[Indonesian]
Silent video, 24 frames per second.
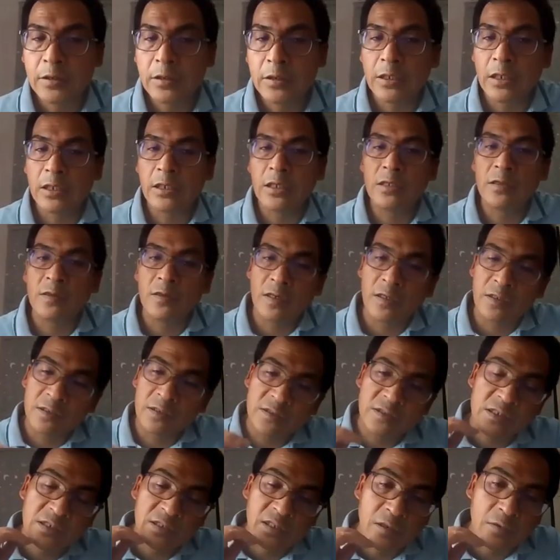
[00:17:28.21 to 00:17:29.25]
Karena
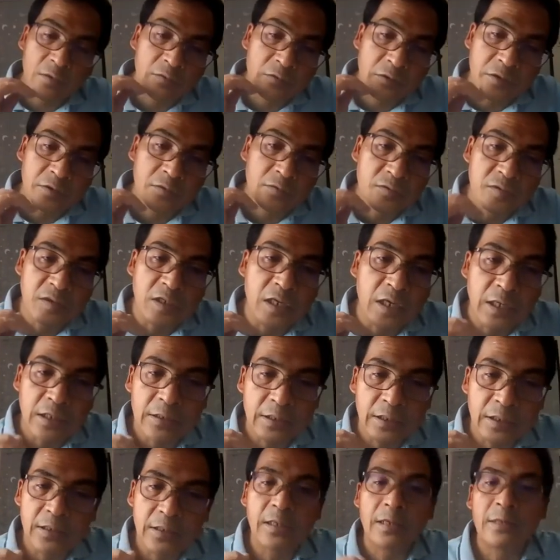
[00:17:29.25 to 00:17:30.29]
tradisi Yahudi itu
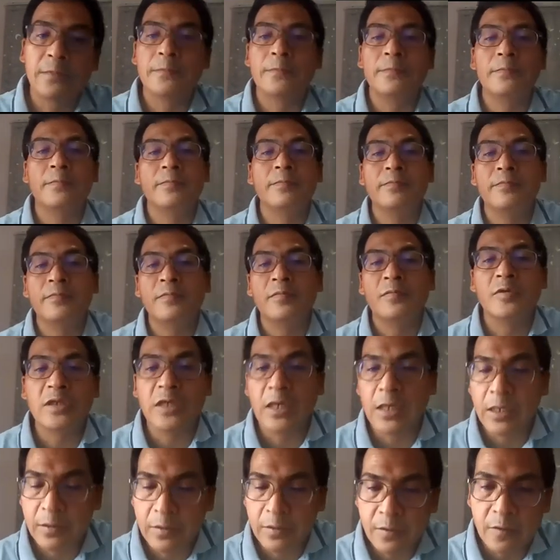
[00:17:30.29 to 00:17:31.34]
sangat ketat,
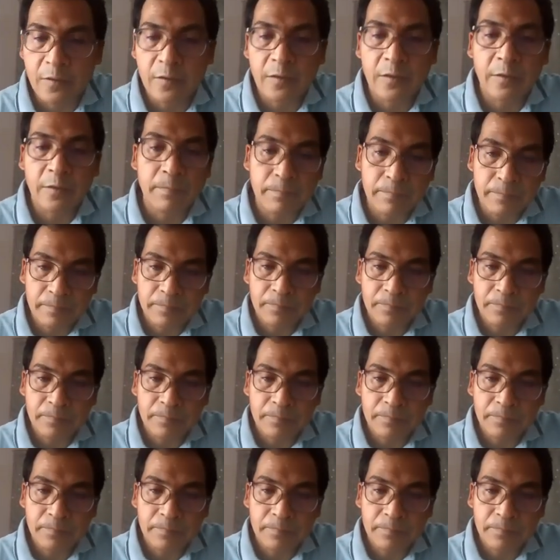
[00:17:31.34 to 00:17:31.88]
sangat tertib.